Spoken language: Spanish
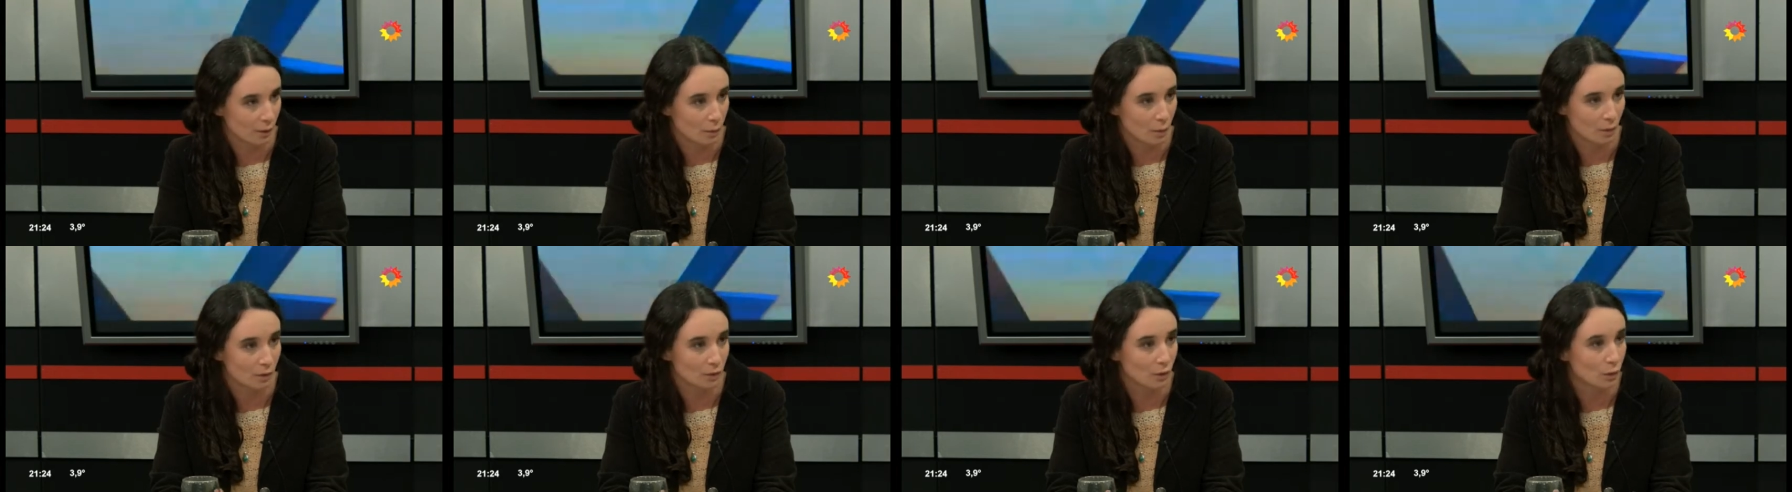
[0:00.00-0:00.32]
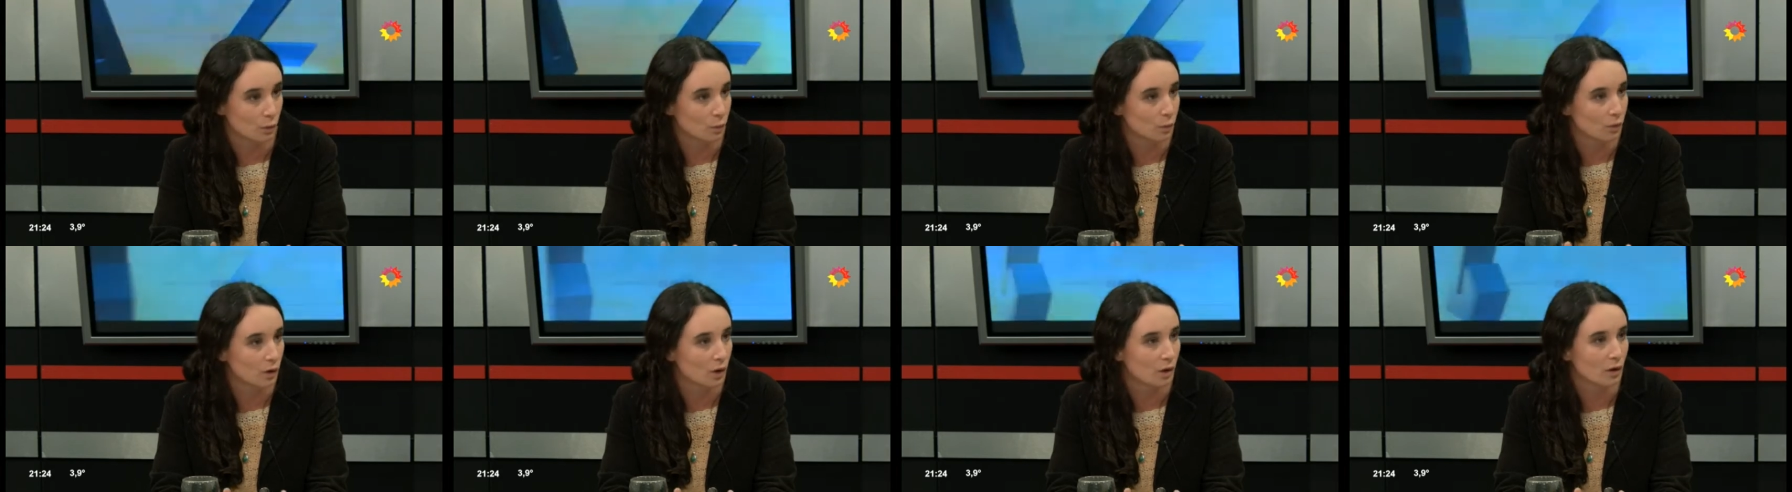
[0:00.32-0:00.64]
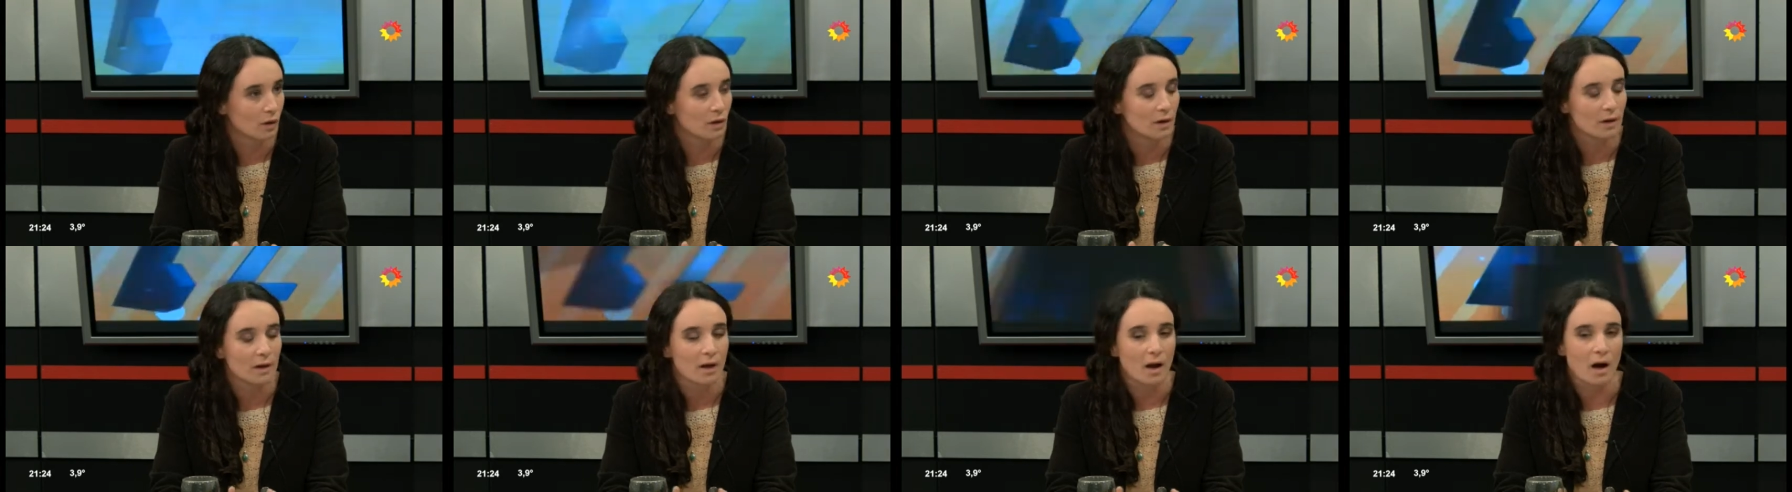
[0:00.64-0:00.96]
Cuando uno
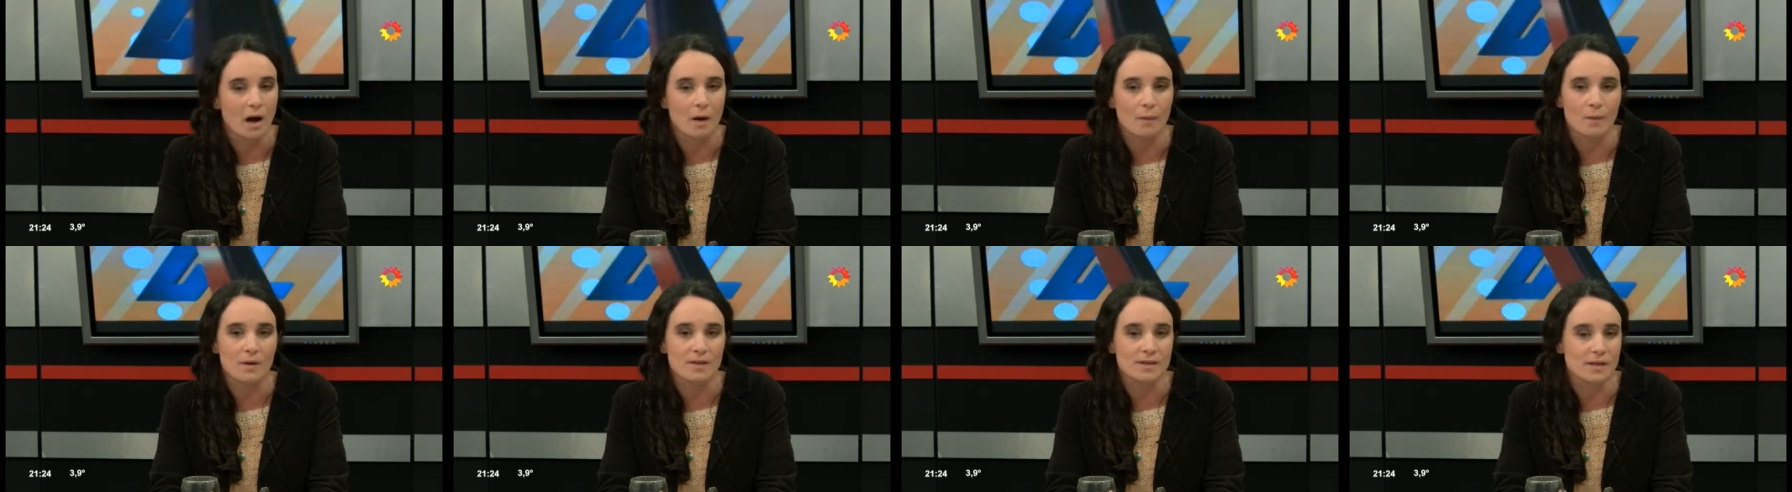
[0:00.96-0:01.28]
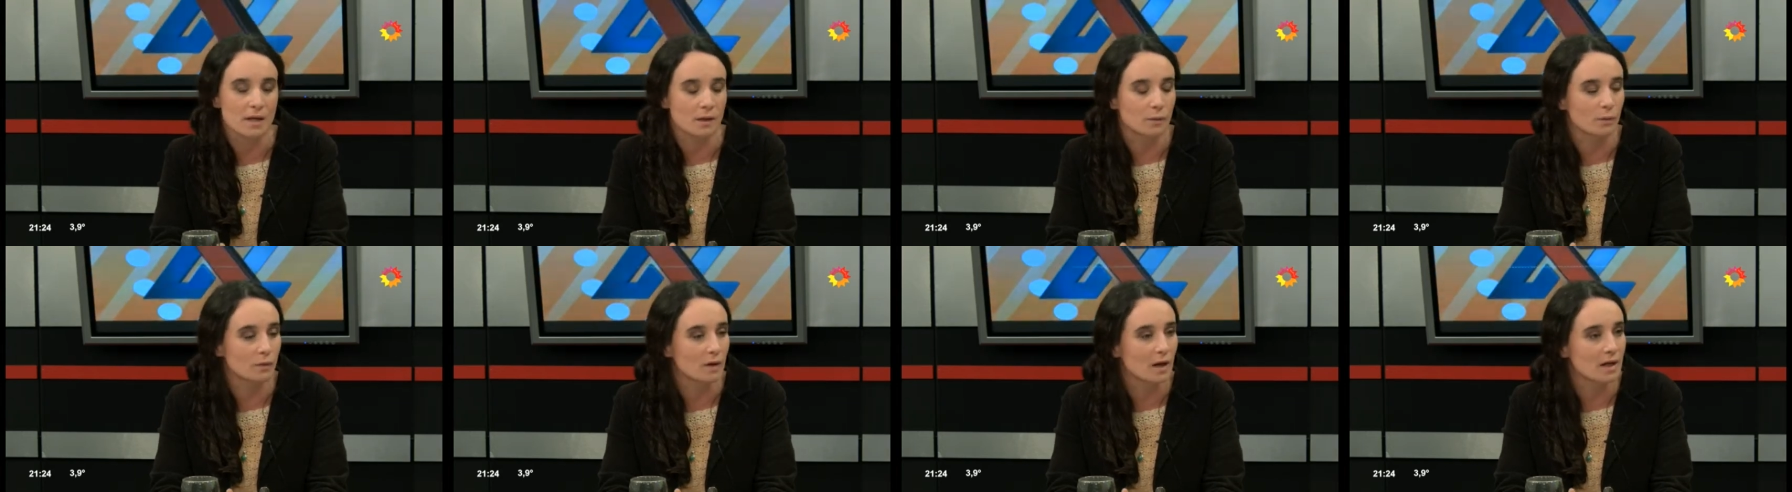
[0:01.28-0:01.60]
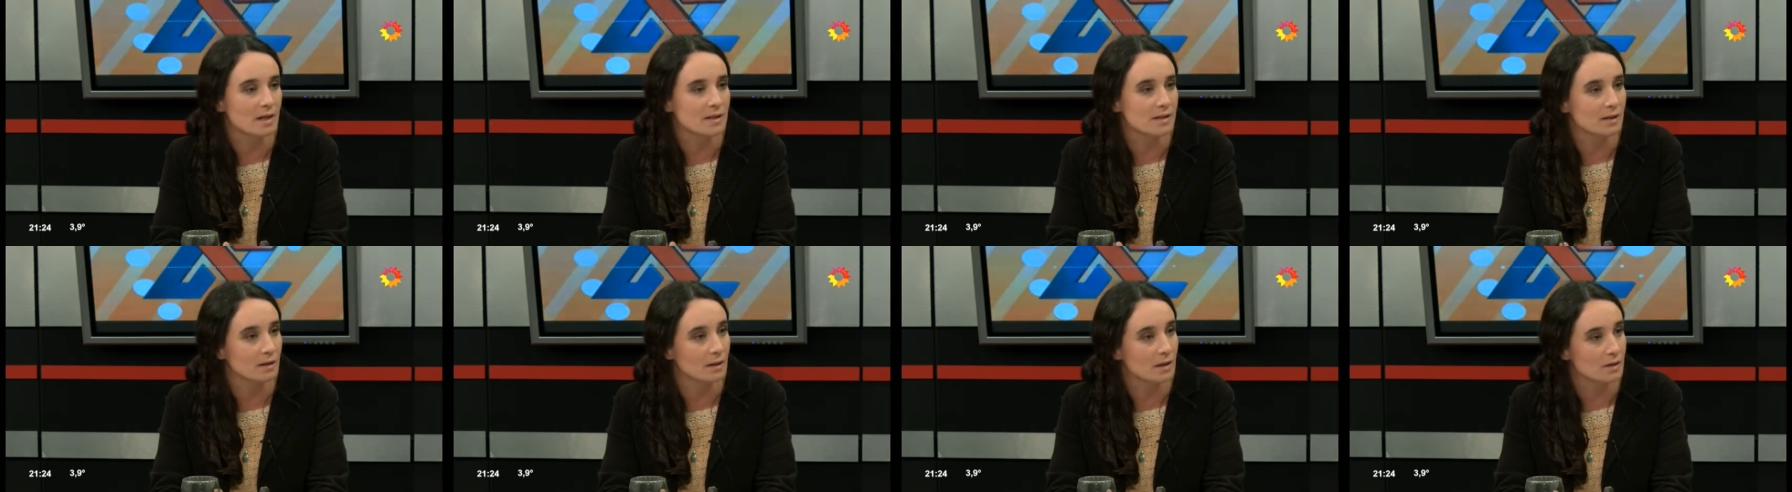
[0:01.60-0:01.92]
avanza en una
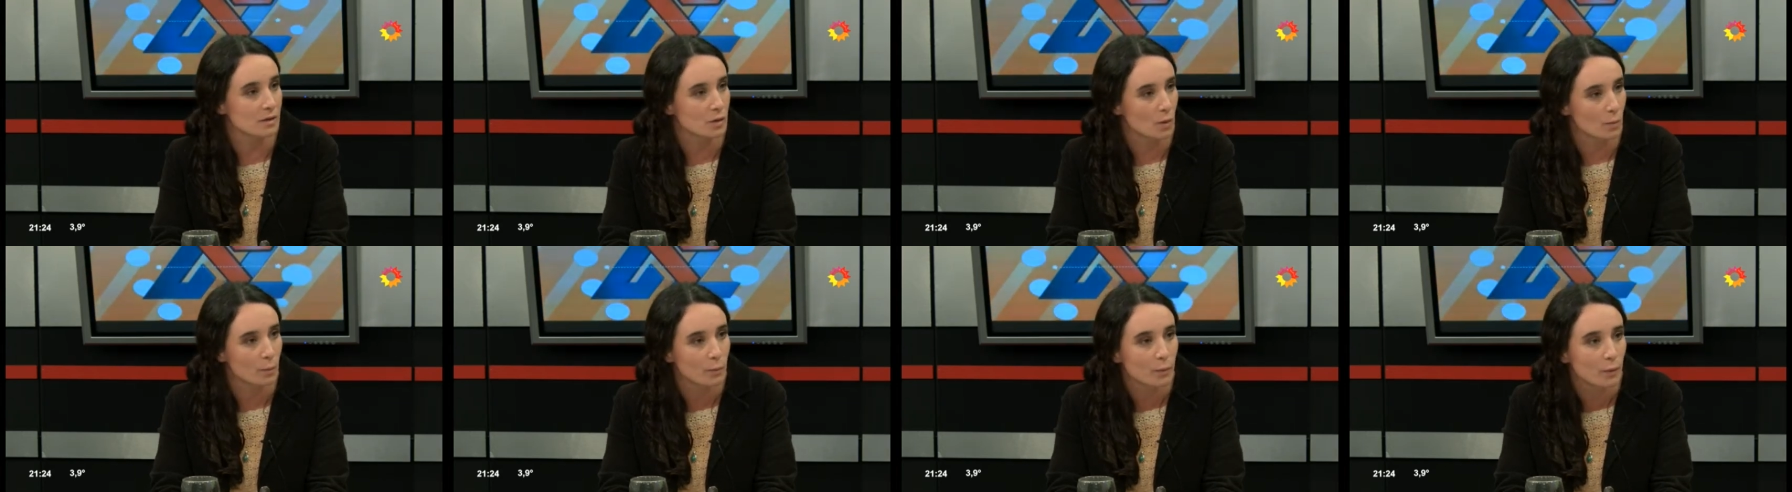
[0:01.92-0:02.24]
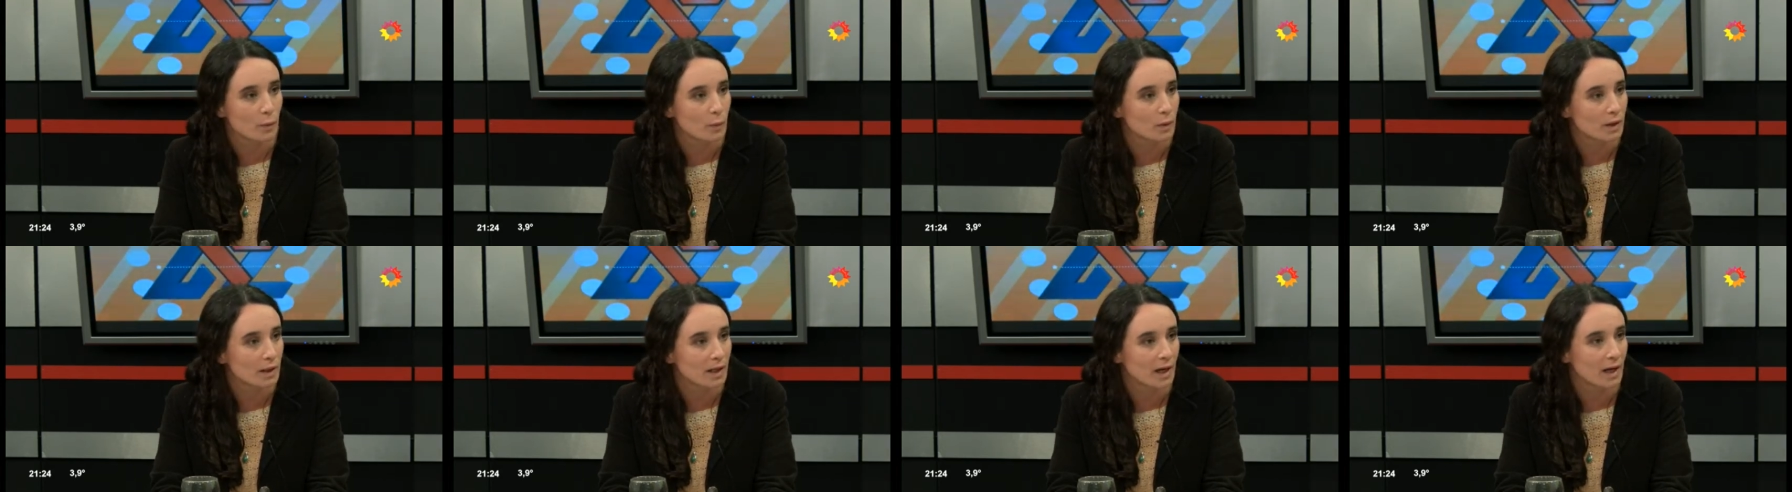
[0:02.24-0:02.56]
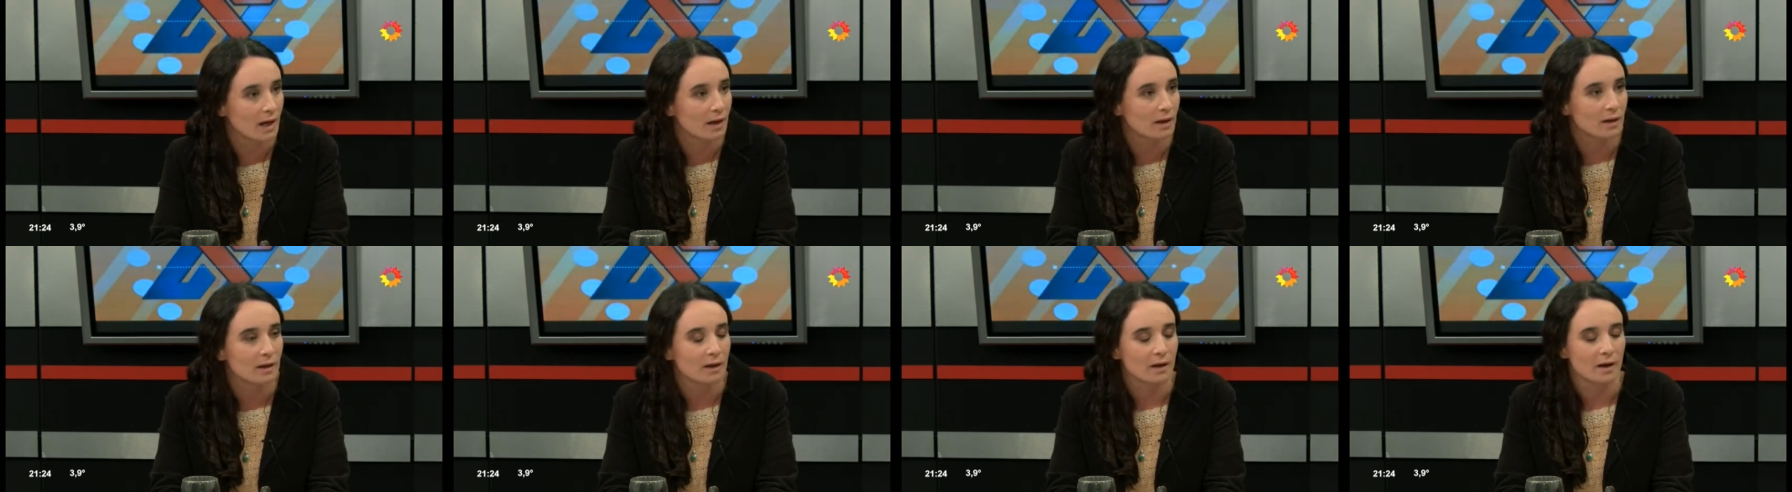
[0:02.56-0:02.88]
licitación
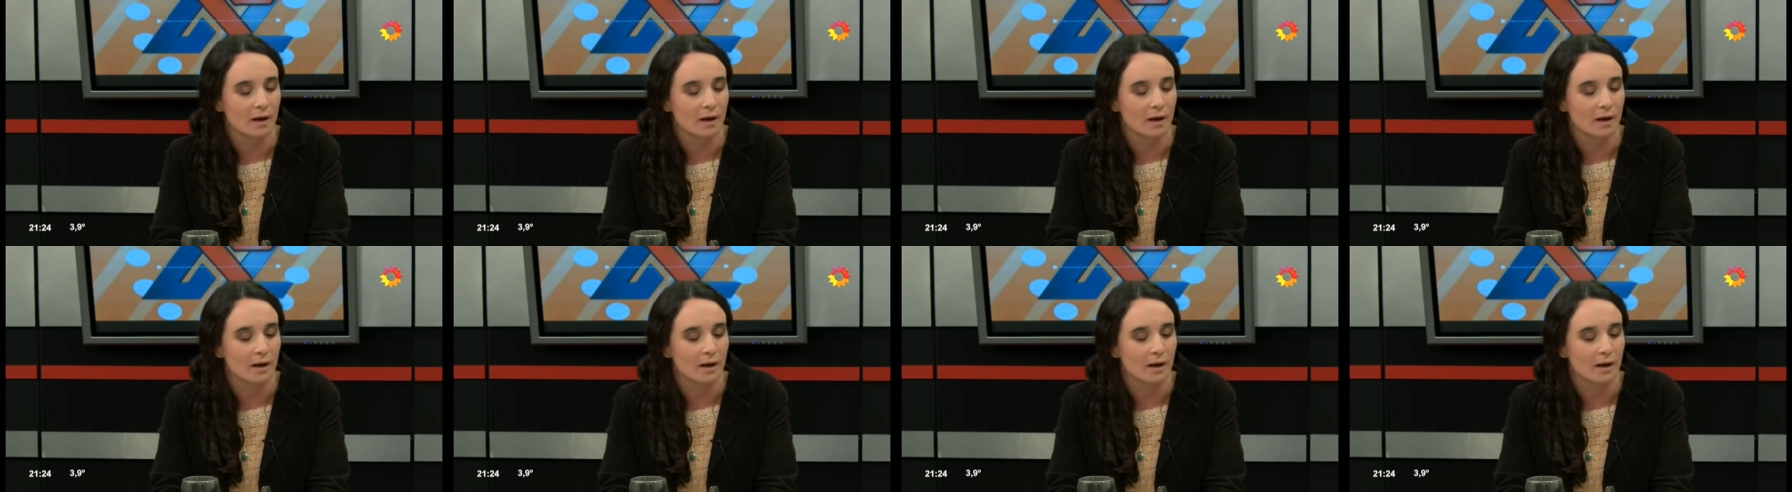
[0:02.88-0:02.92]
pública,